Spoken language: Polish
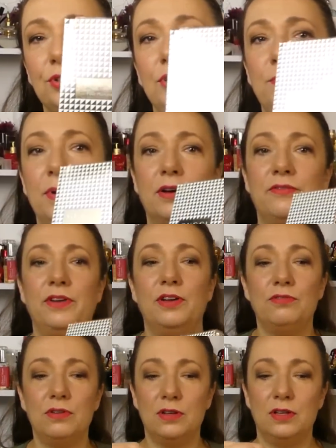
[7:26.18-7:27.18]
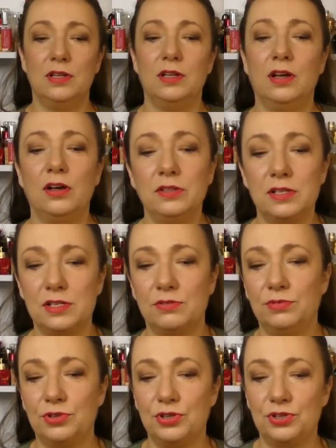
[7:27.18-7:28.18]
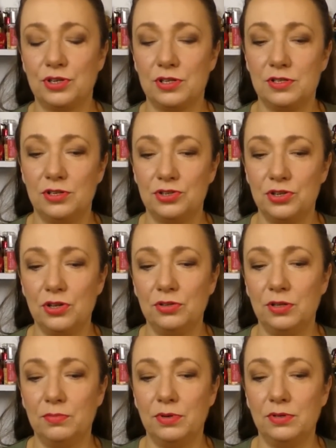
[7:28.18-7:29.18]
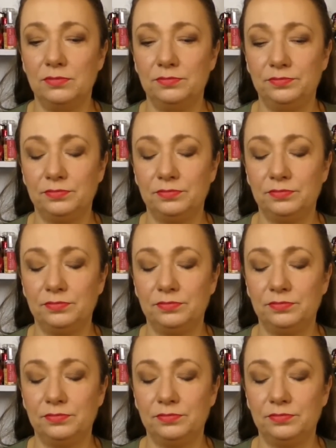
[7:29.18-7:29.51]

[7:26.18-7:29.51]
Eau de Parfum. One są troszeczkę zniszczone, bo